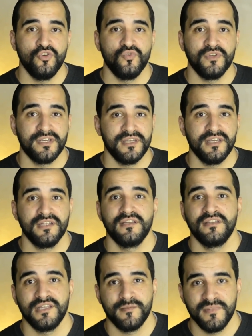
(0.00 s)
ويغريك
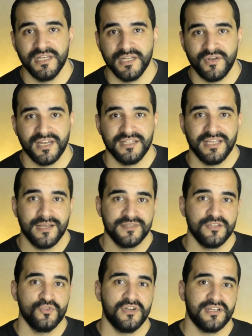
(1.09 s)
انضم لنا وحنعطيك
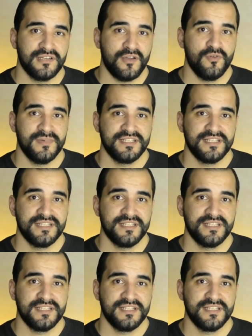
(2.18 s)
50 دولار اول ما